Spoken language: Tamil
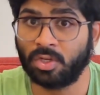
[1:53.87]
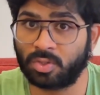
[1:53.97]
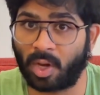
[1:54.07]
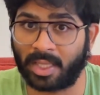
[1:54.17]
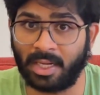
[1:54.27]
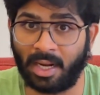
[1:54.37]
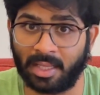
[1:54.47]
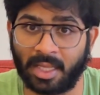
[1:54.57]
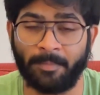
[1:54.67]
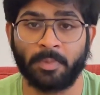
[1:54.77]
ஸோ அதனால
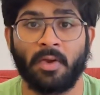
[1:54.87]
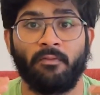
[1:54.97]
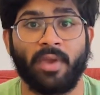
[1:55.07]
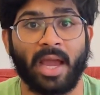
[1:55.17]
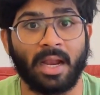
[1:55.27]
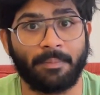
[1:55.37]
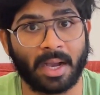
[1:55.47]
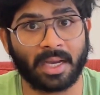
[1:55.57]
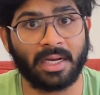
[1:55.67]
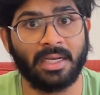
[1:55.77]
தான் வேலை
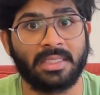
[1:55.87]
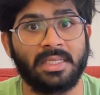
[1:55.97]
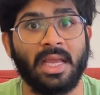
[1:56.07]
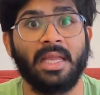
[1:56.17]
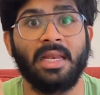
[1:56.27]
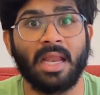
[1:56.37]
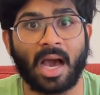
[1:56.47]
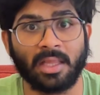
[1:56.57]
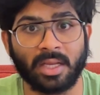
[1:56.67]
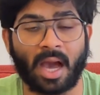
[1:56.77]
பார்க்குற லிஸ்ட்டே இல்லை
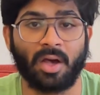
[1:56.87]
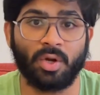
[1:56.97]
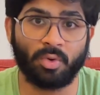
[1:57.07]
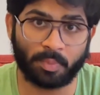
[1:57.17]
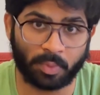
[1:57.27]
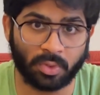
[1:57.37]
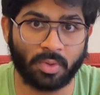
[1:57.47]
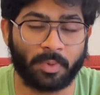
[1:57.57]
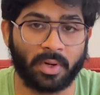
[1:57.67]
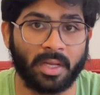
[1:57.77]
இல்லாத யாரோ ஒரு புது
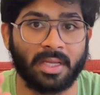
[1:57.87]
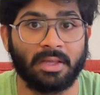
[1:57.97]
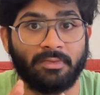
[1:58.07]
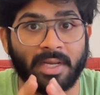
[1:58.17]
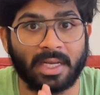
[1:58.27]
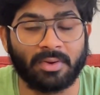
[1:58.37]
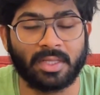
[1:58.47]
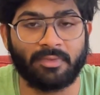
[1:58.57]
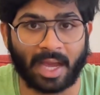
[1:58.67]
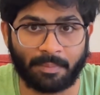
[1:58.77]
பொண்ணு இந்த வீட்டுக்கு
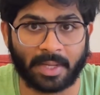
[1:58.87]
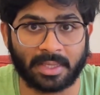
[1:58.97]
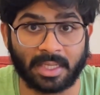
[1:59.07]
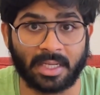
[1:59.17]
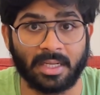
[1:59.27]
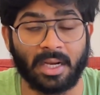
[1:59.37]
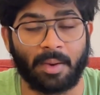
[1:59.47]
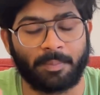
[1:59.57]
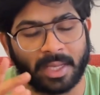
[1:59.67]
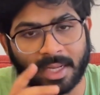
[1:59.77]
வந்து வேலை பார்த்துருக்கு
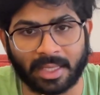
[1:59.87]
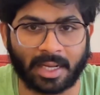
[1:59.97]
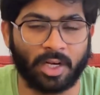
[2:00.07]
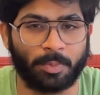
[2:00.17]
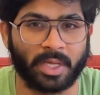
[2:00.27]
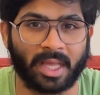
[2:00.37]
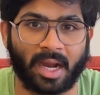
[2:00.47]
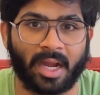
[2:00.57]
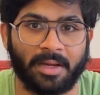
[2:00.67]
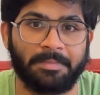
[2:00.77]
அப்படிங்கிறத
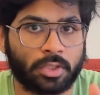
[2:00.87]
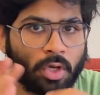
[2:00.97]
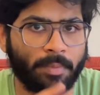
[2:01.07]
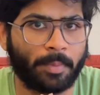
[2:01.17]
கண்டுபிடிக்கிறாங்க ஸோ இப்போ